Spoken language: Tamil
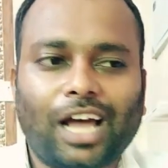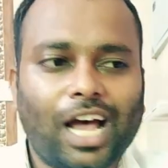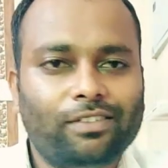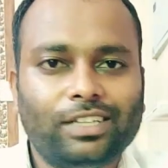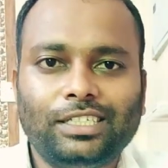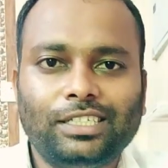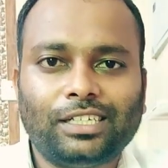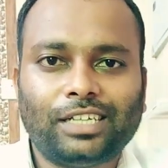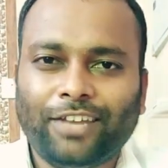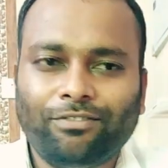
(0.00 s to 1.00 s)
நான் வந்து
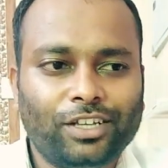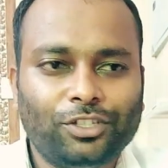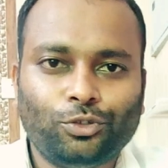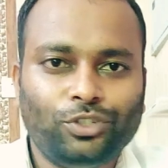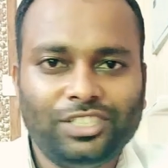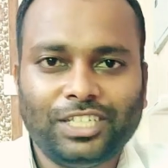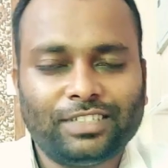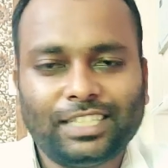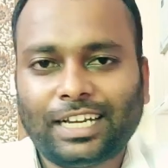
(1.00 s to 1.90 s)
லைஃப்பில் எதுவும் ஈஸியாக வந்து